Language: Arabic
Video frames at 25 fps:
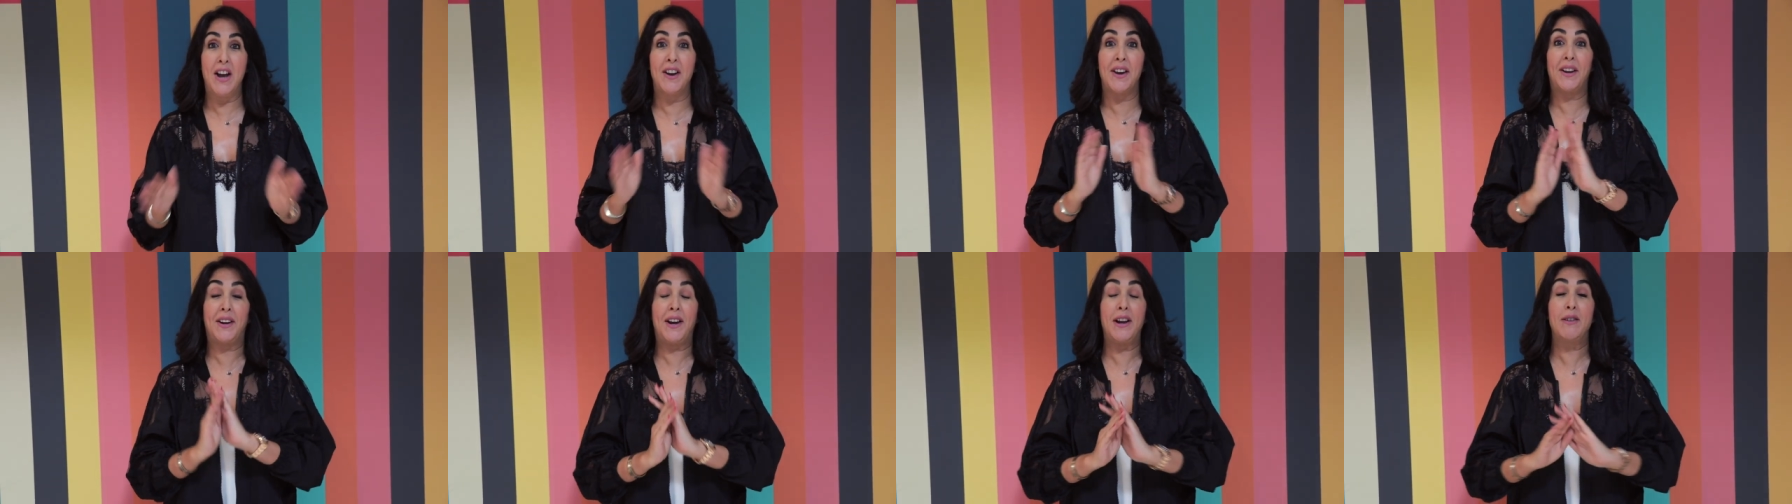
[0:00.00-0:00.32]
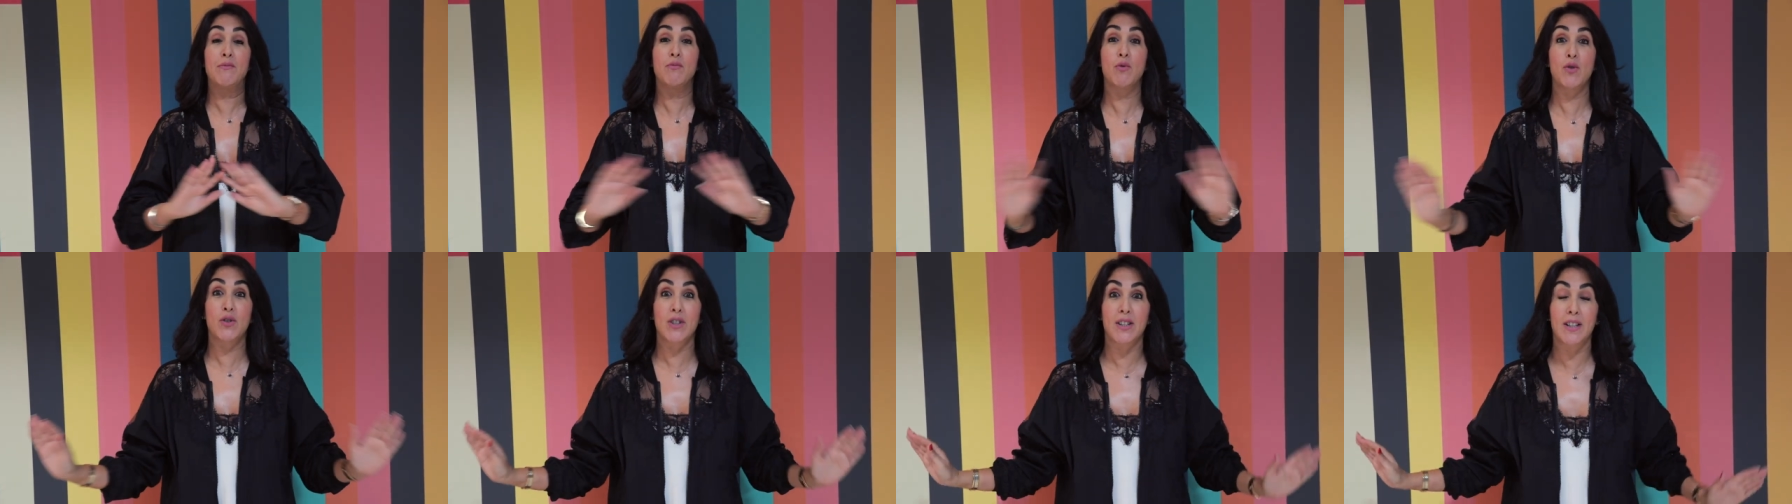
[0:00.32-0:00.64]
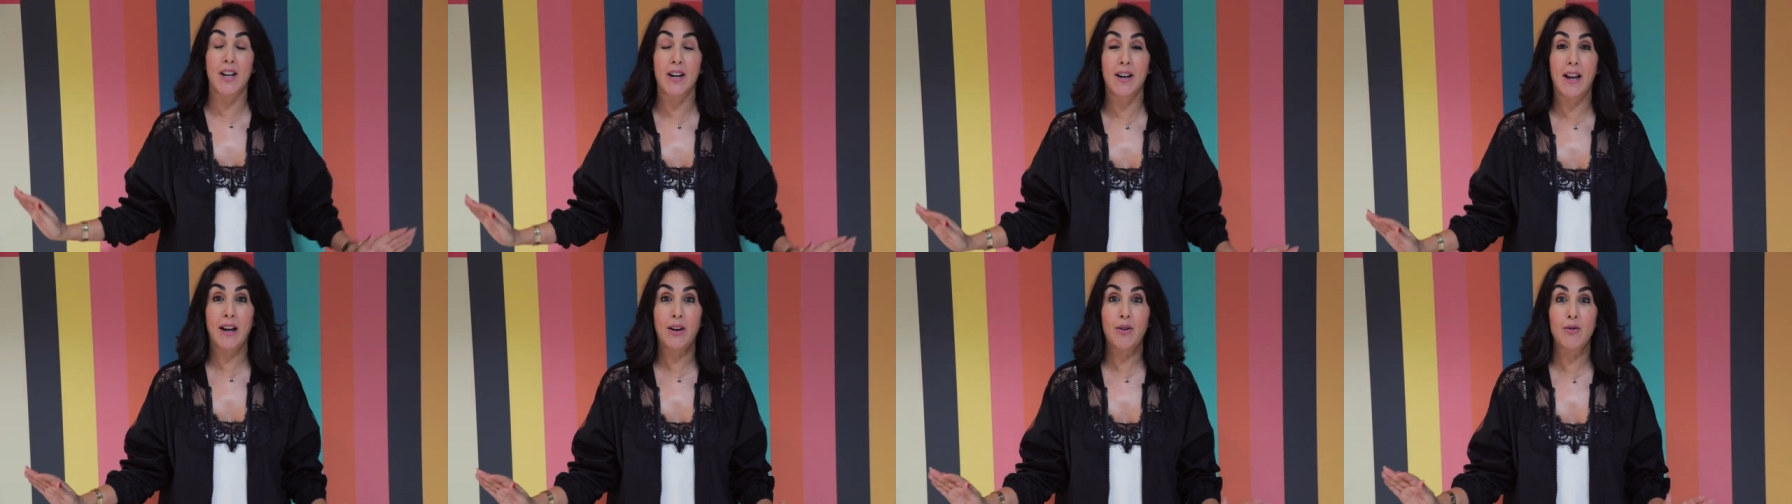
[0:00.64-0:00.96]
انا كنموت
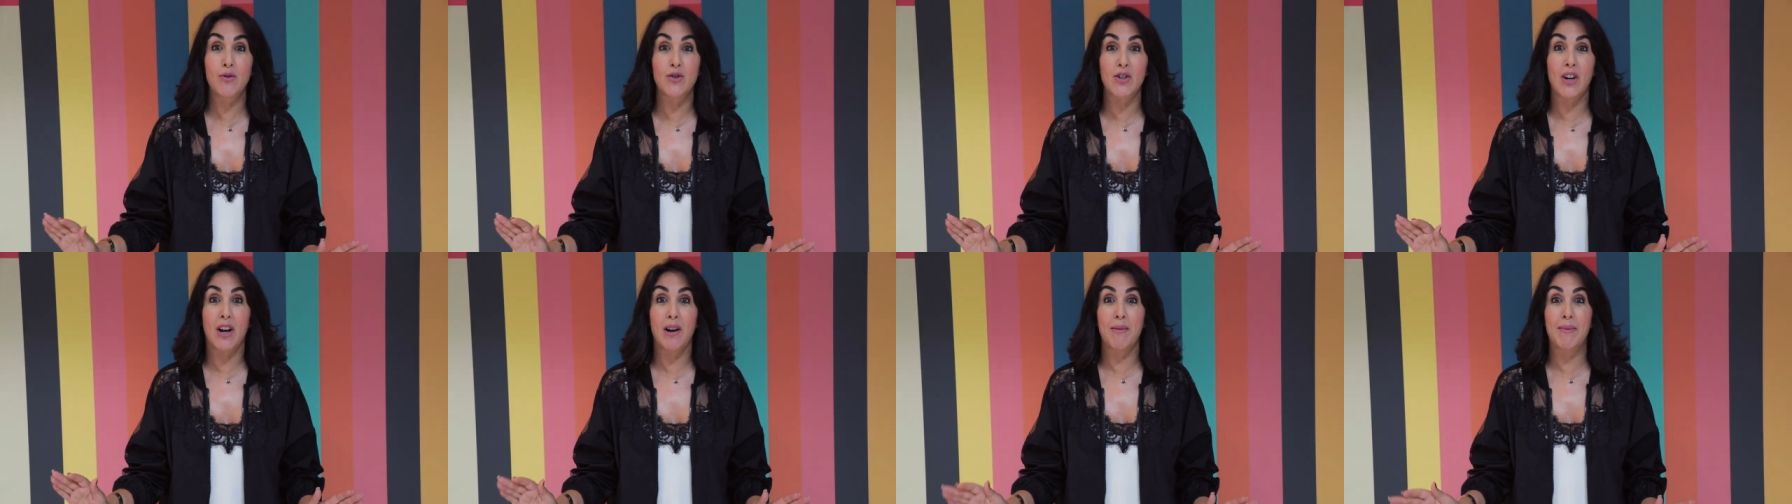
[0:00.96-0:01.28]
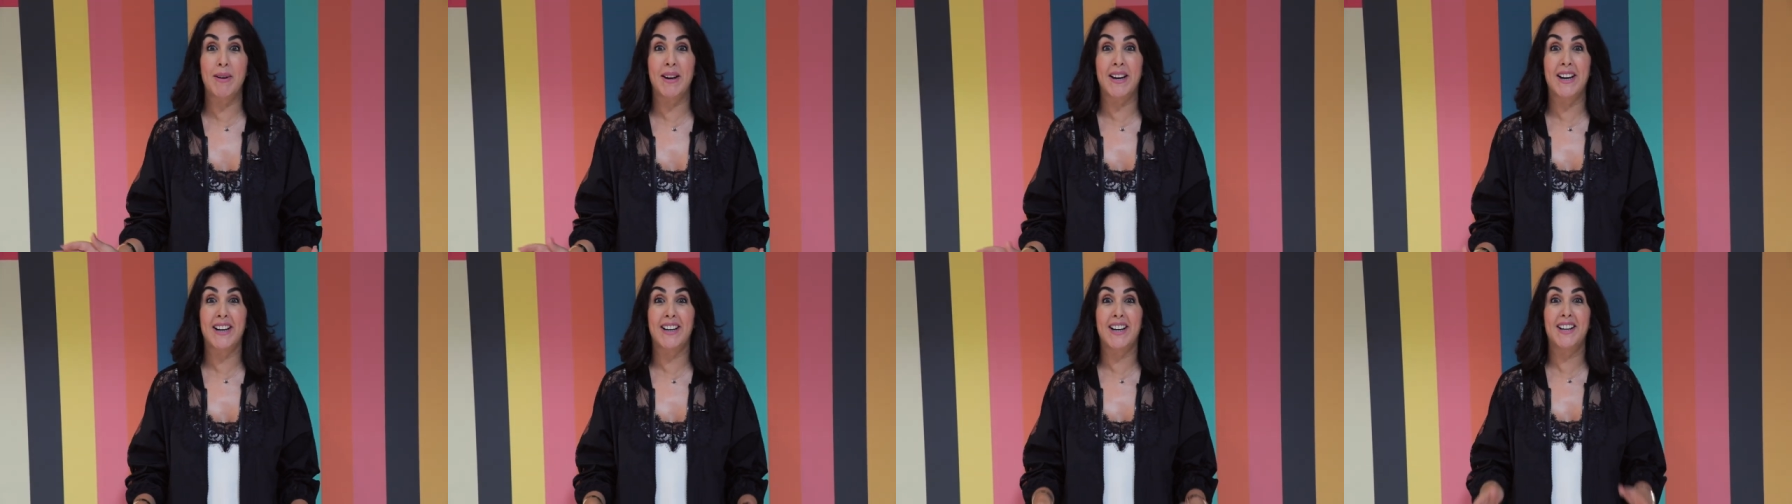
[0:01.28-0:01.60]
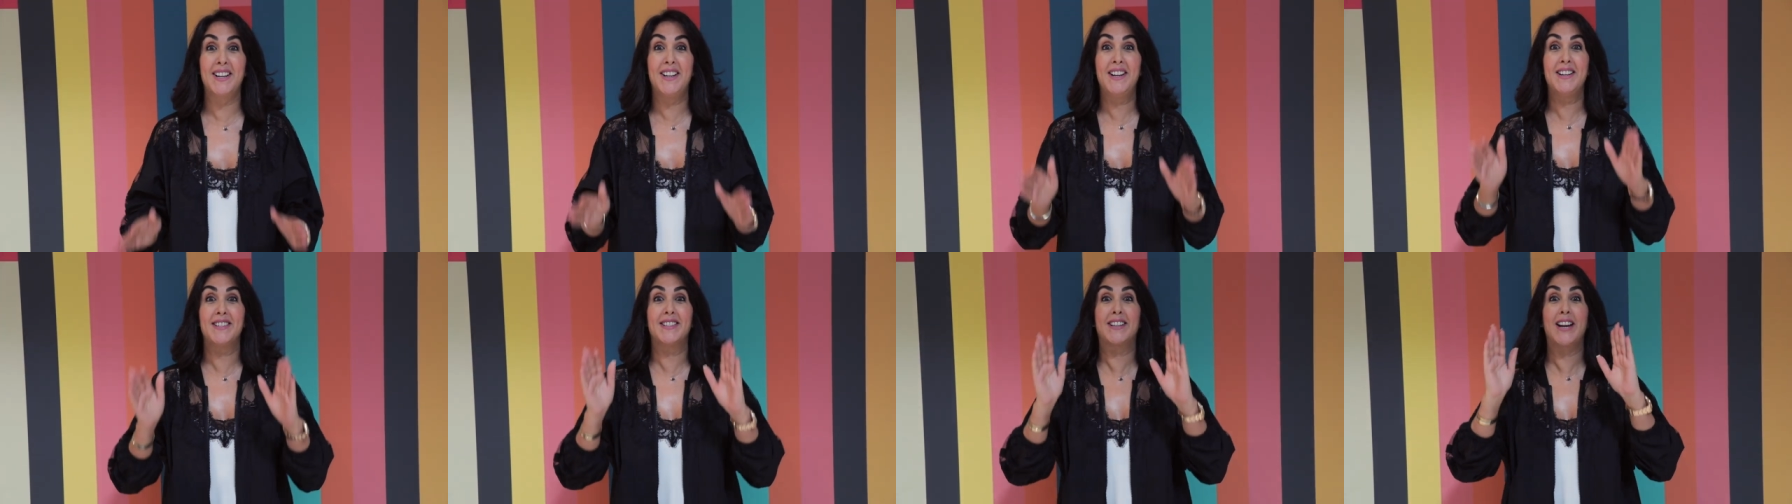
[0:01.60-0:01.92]
على لا كولتور
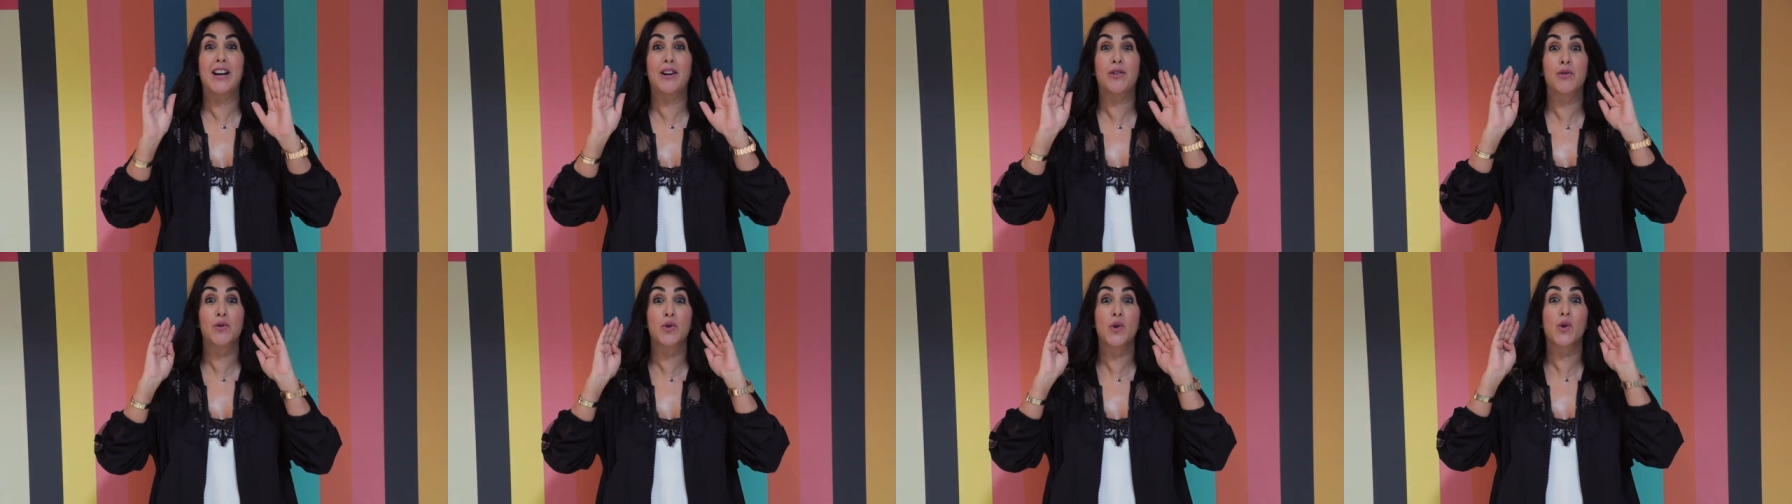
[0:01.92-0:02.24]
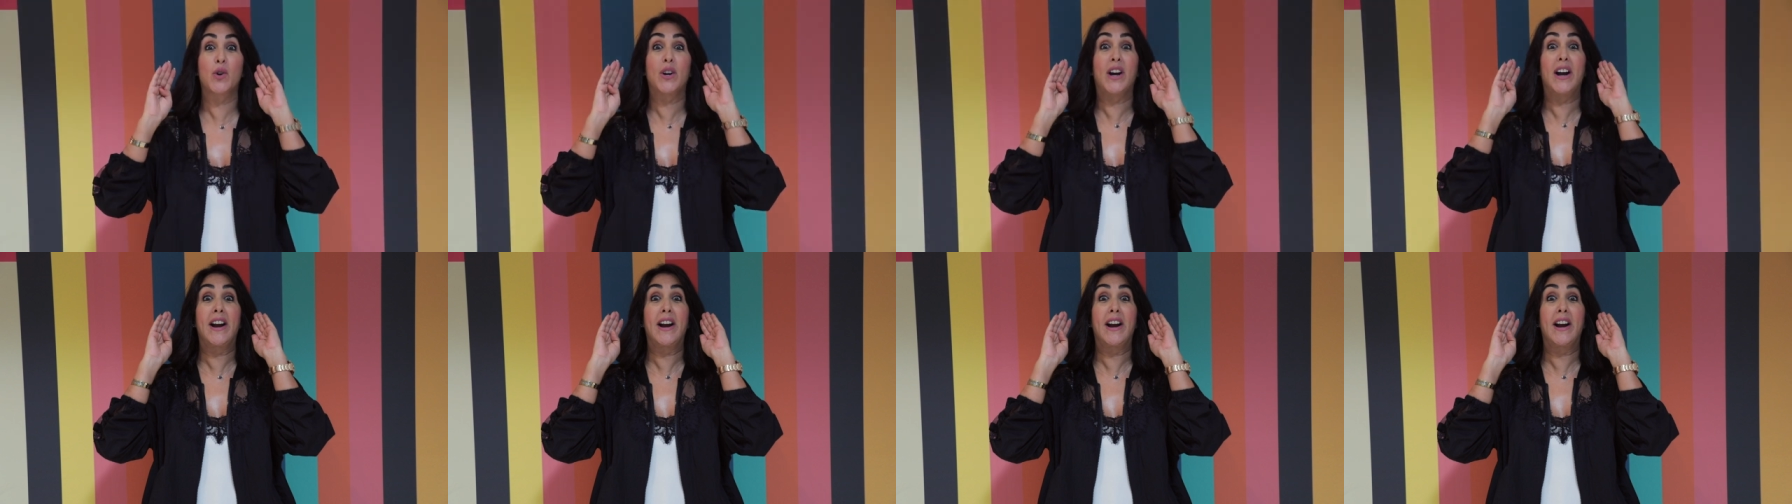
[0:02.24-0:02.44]
امريكان حيت كيكونوا